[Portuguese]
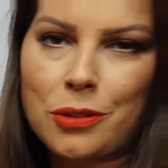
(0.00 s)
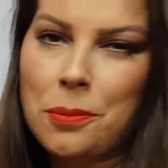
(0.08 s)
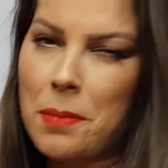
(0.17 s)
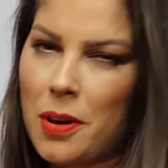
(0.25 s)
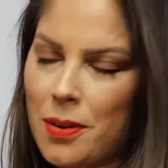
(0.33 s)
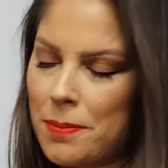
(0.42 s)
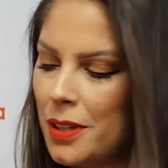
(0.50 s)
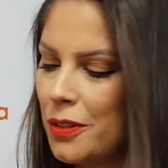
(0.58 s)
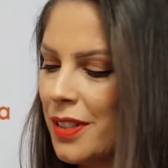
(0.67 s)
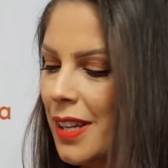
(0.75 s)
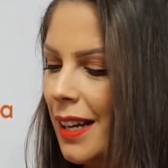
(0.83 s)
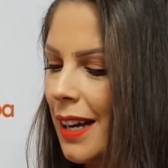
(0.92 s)
do meu amigo
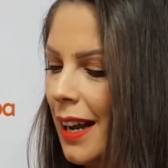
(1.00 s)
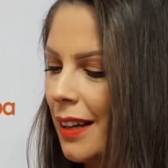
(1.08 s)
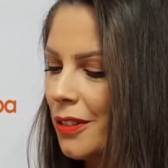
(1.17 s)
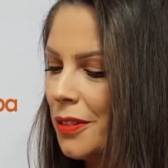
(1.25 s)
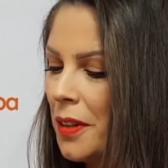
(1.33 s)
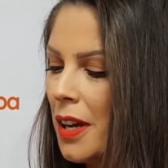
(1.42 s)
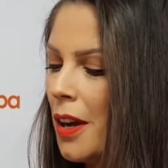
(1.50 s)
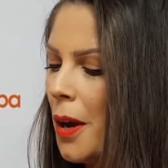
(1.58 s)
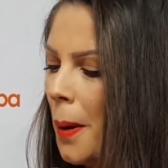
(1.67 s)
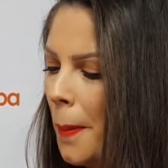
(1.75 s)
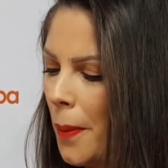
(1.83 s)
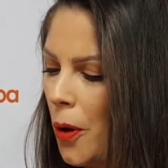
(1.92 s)
secreto.
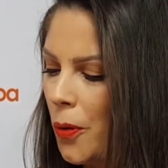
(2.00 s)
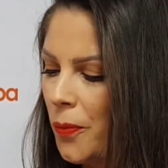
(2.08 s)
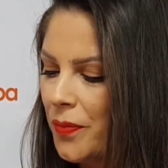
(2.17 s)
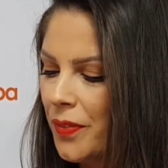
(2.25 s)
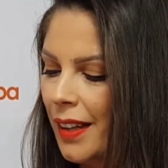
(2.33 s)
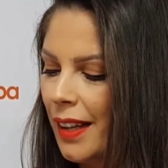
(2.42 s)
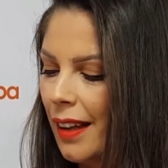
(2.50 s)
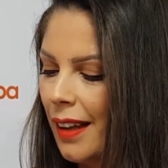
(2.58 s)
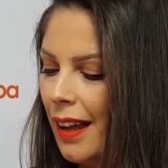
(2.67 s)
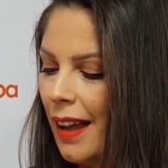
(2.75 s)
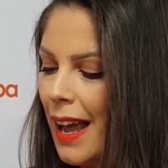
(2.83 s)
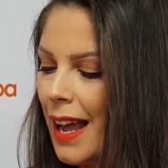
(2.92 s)
Bom,
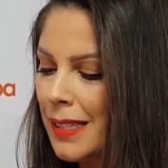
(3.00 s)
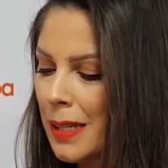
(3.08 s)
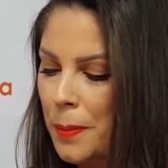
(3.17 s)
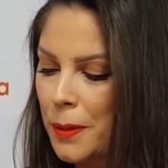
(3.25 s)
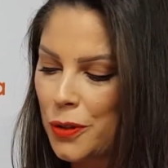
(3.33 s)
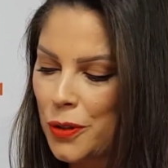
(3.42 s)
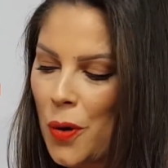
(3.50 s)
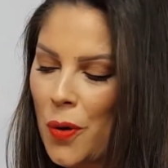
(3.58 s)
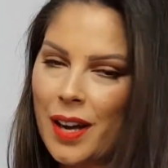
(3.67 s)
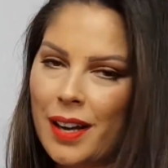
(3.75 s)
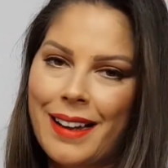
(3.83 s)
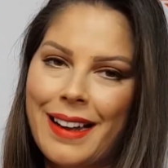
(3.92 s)
essa
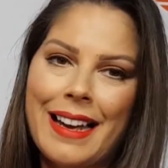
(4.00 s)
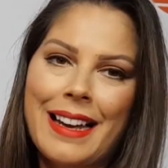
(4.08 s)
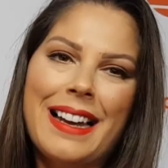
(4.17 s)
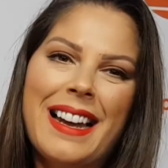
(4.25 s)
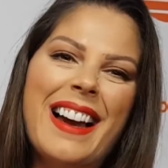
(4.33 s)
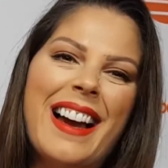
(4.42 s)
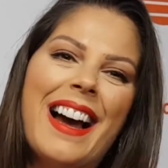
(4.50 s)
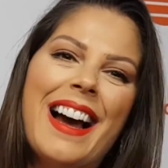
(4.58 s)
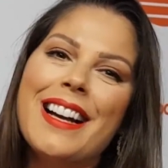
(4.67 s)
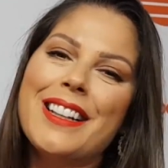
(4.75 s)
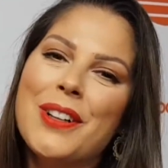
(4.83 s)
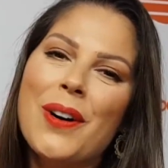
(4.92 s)
pessoa, ela
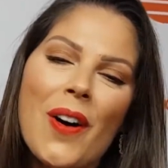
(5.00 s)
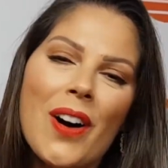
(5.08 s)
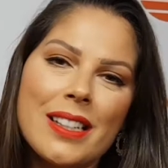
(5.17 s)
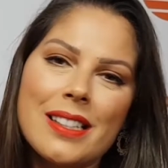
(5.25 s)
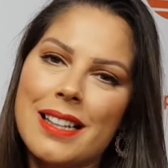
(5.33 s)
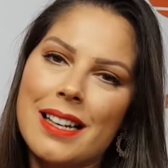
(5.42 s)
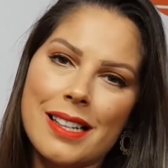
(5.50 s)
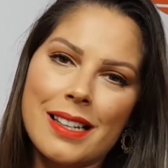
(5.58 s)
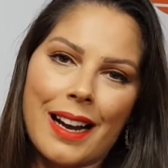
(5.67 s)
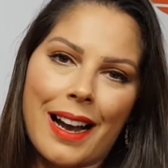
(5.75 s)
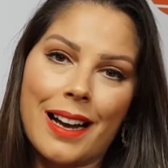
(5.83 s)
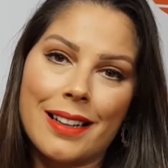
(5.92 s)
adora estar
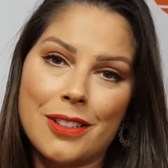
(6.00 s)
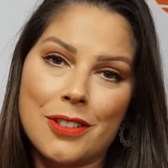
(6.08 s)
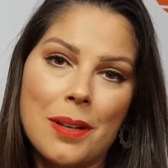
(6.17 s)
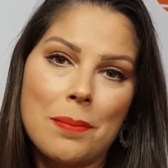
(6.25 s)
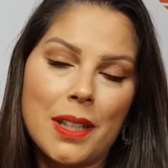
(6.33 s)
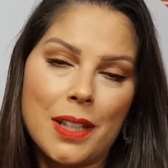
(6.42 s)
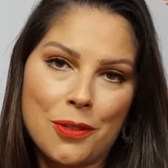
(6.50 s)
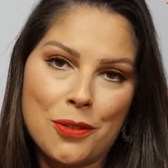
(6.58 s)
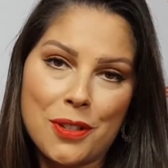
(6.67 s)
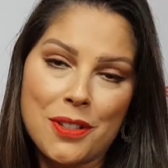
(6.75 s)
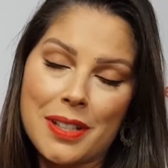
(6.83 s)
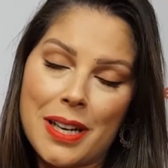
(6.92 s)
cercada de
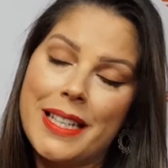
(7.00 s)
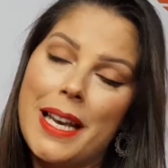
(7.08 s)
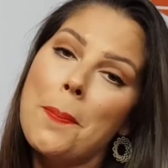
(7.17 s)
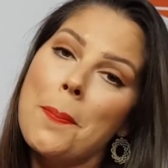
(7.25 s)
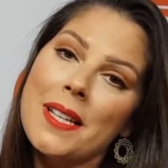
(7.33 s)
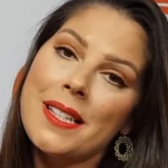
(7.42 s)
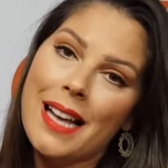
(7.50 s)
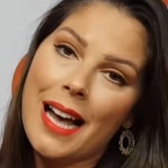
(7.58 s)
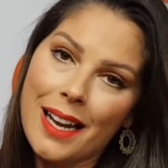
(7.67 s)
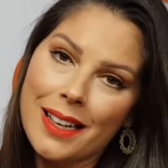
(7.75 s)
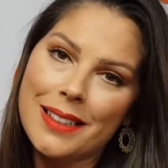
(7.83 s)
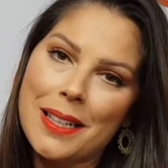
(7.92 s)
amigos e
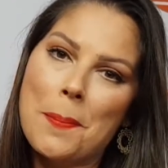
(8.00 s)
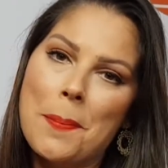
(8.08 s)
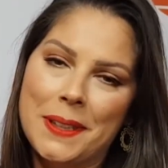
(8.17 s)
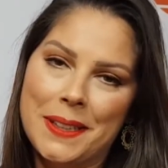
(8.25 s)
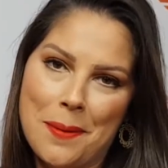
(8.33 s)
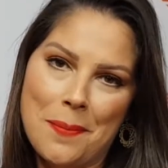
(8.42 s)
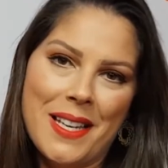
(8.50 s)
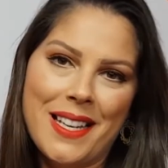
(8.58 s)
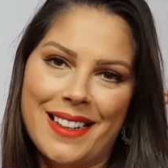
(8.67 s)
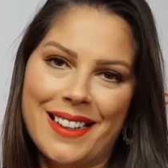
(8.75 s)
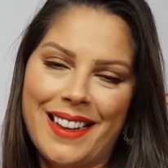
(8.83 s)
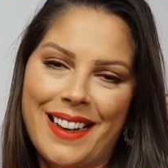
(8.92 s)
apesar da
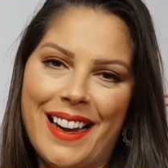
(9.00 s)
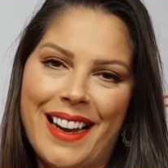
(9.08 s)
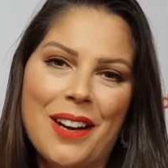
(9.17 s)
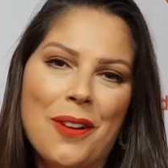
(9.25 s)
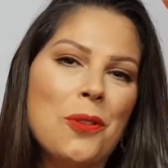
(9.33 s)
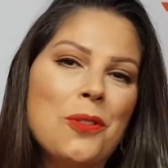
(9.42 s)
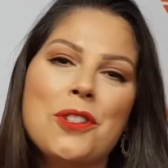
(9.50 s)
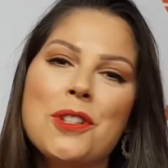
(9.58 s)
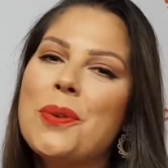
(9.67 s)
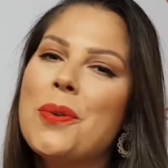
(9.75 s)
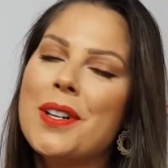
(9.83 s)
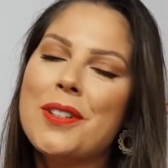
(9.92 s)
pandemia, ela
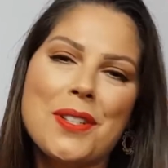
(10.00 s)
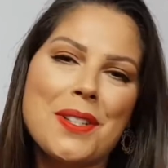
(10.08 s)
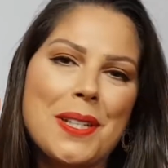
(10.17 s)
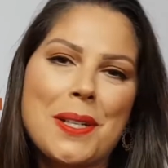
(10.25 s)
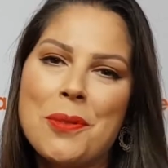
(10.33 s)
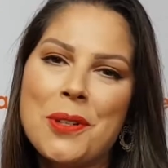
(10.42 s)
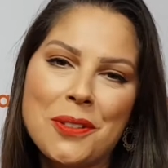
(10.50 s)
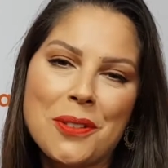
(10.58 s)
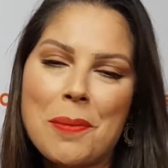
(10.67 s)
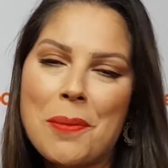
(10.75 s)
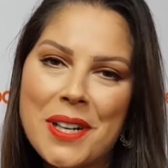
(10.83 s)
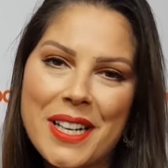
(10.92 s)
continua distribuindo
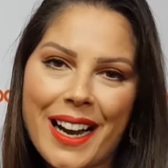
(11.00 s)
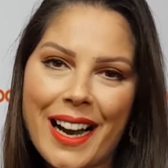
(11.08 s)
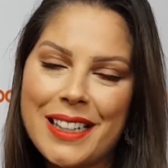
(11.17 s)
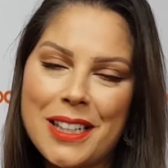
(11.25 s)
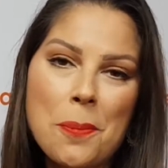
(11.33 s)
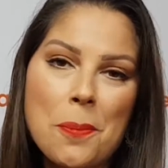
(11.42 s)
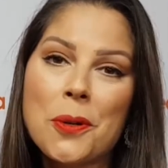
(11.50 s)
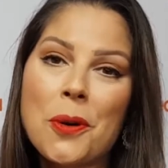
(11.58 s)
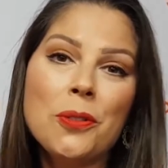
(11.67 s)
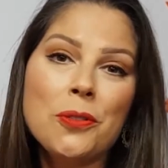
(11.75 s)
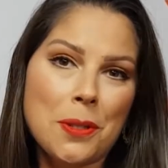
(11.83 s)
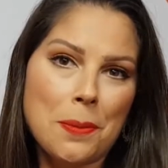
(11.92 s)
amor e carinho por
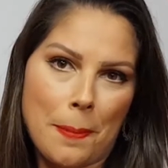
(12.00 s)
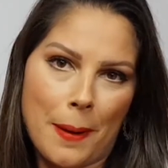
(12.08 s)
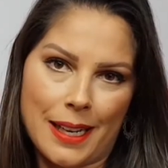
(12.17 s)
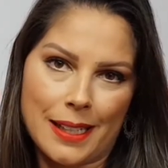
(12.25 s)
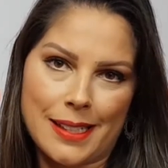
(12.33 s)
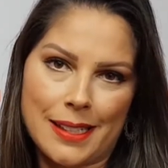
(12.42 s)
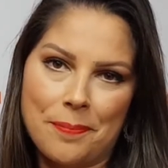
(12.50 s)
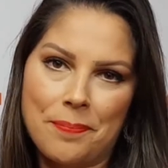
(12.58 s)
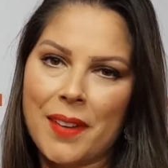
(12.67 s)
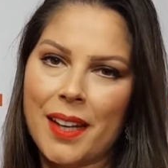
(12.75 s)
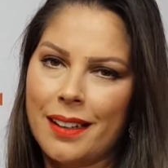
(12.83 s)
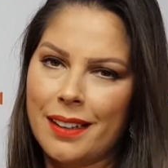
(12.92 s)
onde passa.
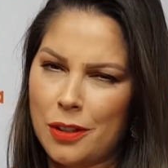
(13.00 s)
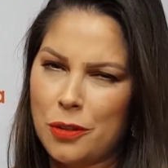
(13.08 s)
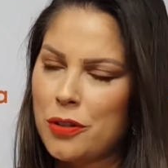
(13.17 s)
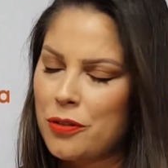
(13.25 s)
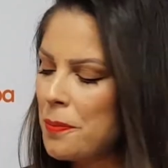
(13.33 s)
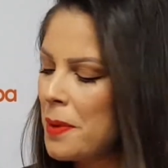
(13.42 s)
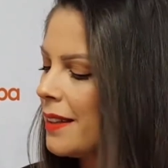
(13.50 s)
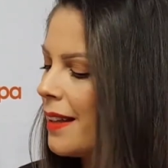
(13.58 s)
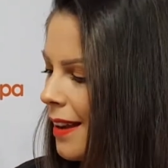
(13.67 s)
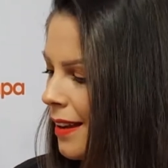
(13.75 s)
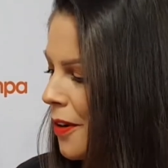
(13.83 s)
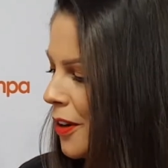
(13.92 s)
eu tive uma
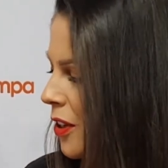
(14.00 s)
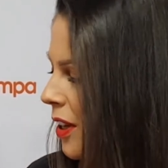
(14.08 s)
ideia que eu acho que